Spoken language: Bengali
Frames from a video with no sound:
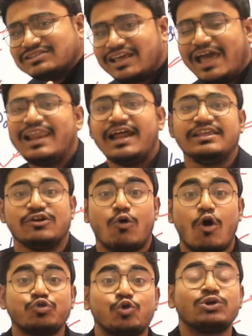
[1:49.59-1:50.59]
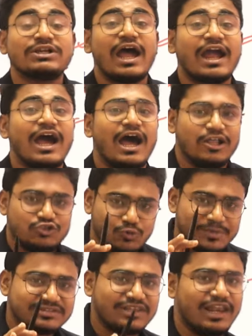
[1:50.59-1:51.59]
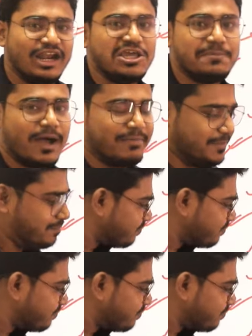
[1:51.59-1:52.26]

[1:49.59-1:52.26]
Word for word: স্যালারি কত টাকা তুমি স্যালারি পাবে